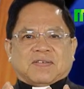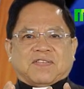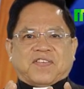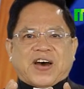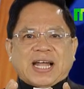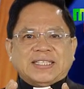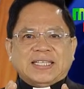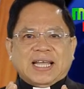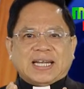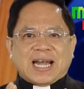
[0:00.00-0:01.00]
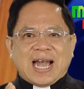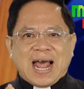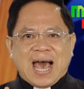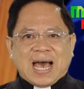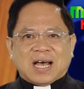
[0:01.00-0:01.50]
và nhất
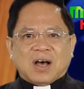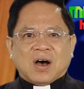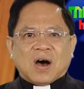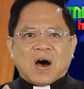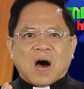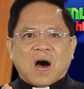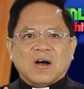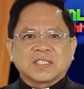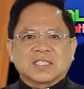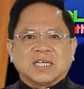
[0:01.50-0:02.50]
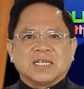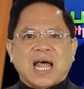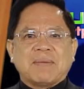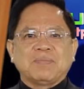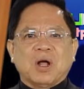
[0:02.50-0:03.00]
là họ sợ
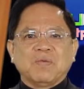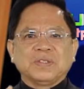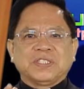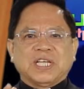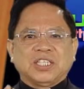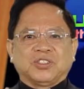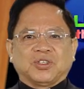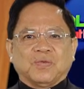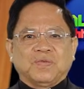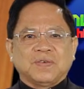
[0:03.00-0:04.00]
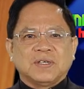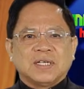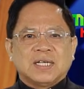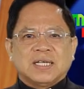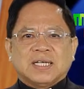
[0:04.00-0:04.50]
đám đông dân chúng
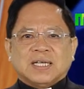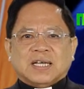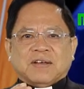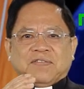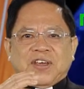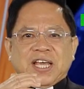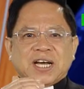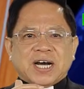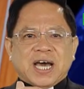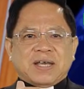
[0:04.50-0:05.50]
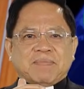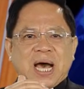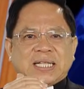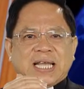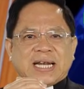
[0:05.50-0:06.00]
vì người
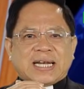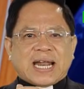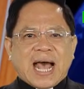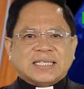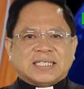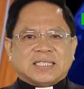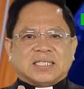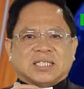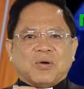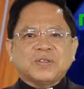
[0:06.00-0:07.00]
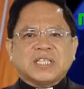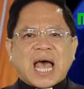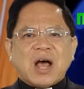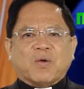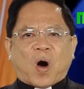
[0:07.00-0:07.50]
mà nhận ra sự xấu
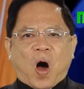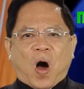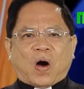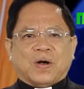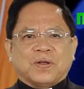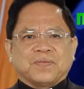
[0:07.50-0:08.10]
xa của họ